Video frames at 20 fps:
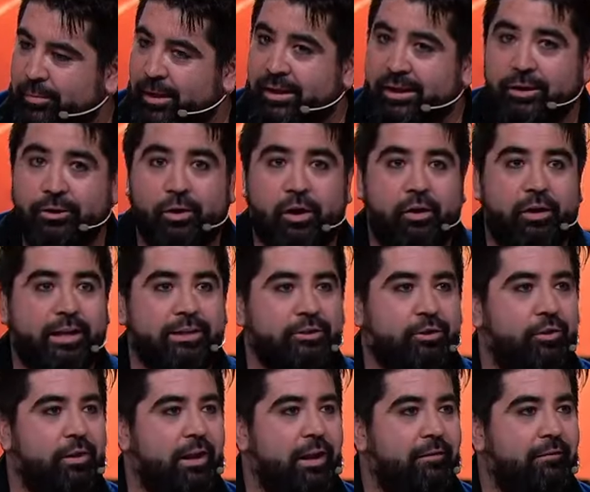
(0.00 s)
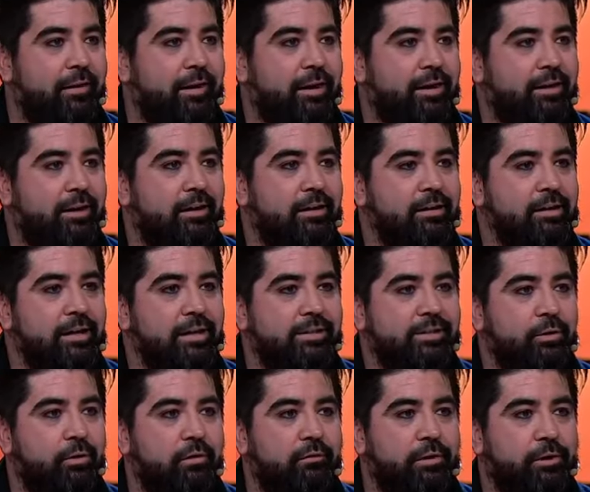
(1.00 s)
mágico, ahora toda la baraja
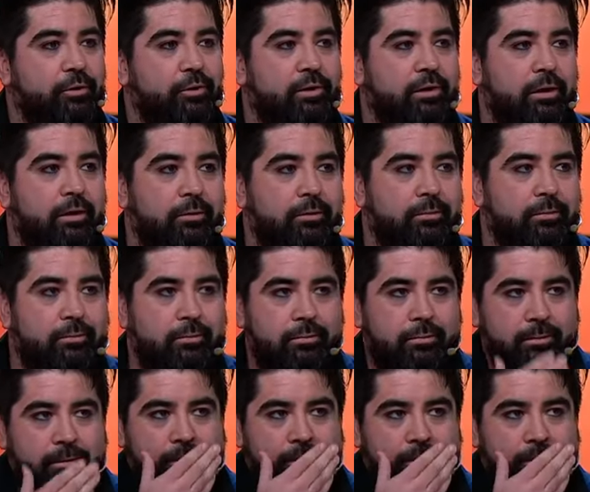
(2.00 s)
se vuelve roja. Oh,